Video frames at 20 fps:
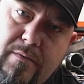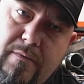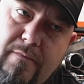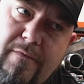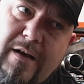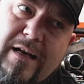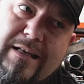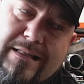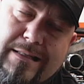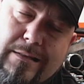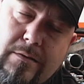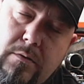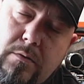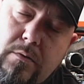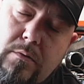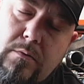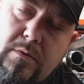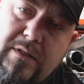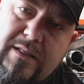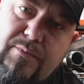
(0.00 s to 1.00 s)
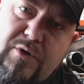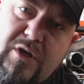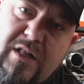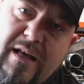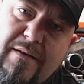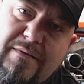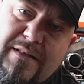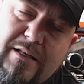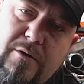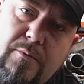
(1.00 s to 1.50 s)
was
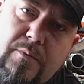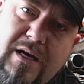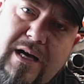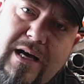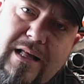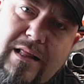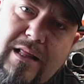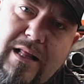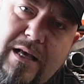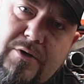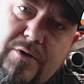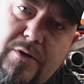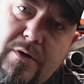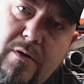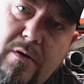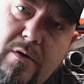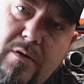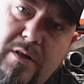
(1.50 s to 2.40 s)
sprzedawca lub handlarz